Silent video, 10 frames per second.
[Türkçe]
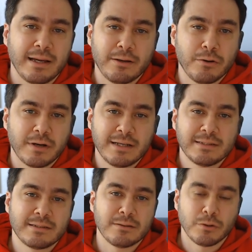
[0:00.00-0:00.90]
Yani
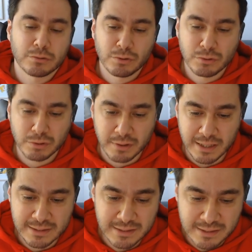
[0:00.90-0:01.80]
öğrencisin, ortaokul
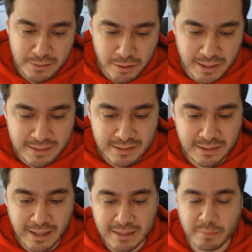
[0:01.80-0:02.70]
öğrencisi, lise öğrencisin.
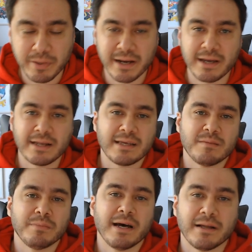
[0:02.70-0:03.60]
Hangi parayla gidip
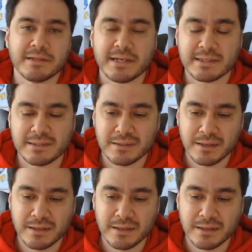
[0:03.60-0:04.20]
ne alacaksın?